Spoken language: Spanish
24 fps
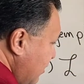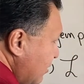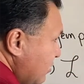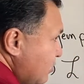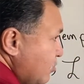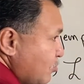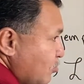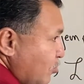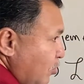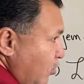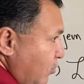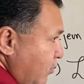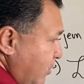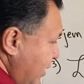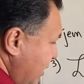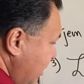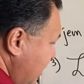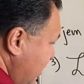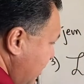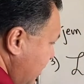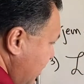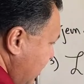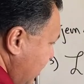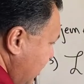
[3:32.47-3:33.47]

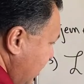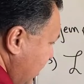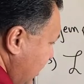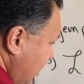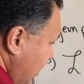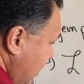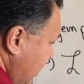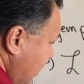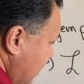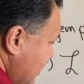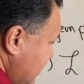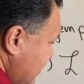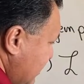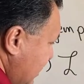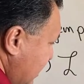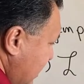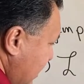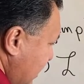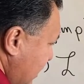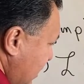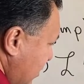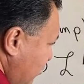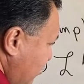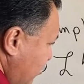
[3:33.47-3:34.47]
sobre S
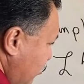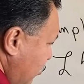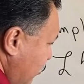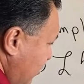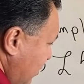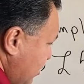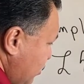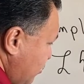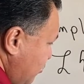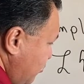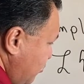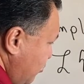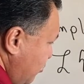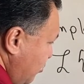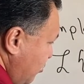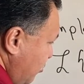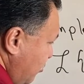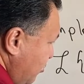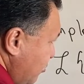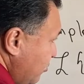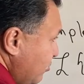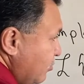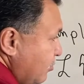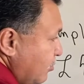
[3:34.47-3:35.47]
a la 1 más
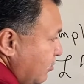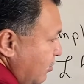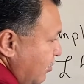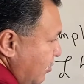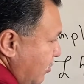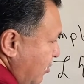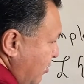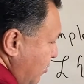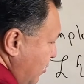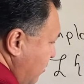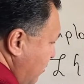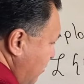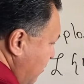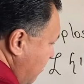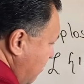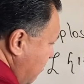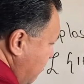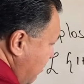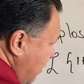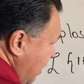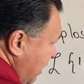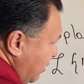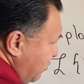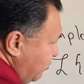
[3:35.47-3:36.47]
1,
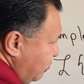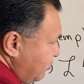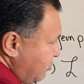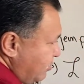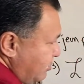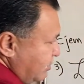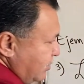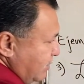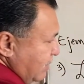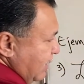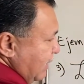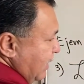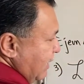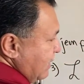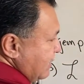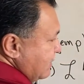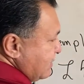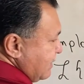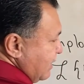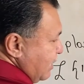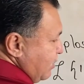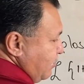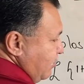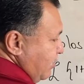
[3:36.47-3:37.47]
menos el
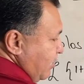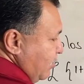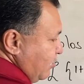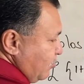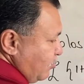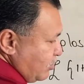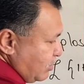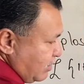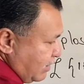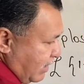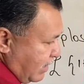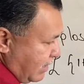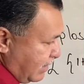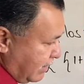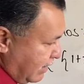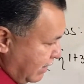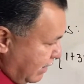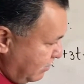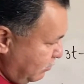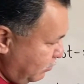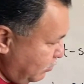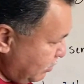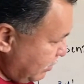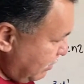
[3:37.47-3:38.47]
seno de 2t,
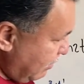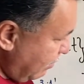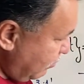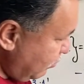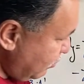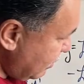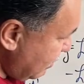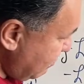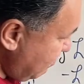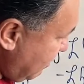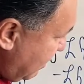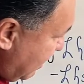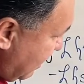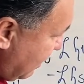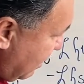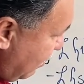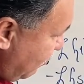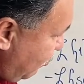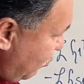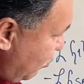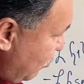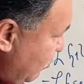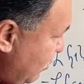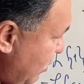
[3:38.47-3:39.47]
tenemos que vamos a emplear la
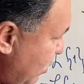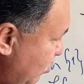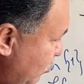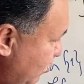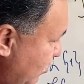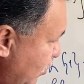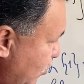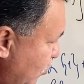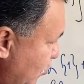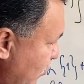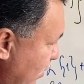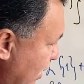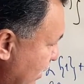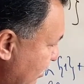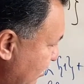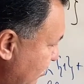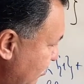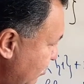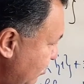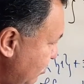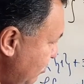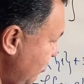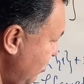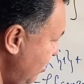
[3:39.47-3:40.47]
fórmula número
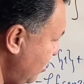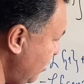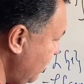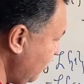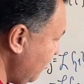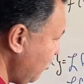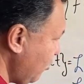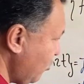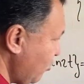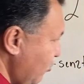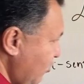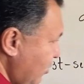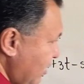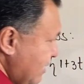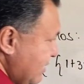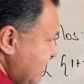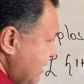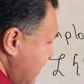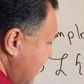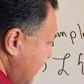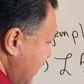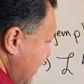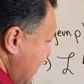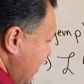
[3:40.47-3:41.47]
4, por lo que
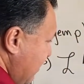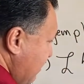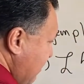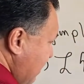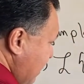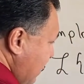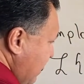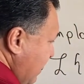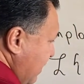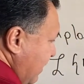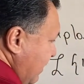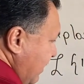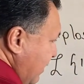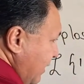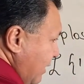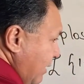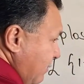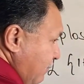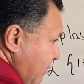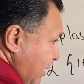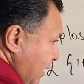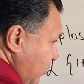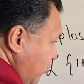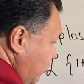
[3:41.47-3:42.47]
sería eh,
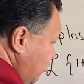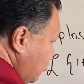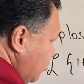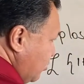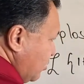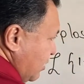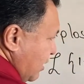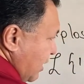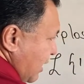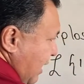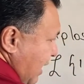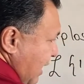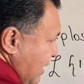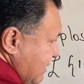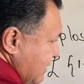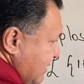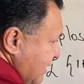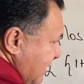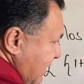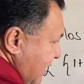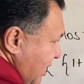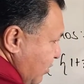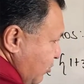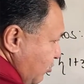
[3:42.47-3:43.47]
menos k
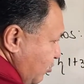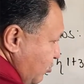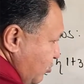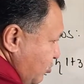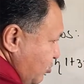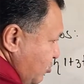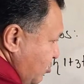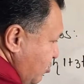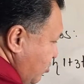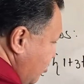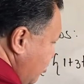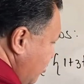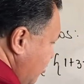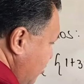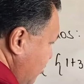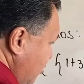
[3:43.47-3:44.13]
sería 2,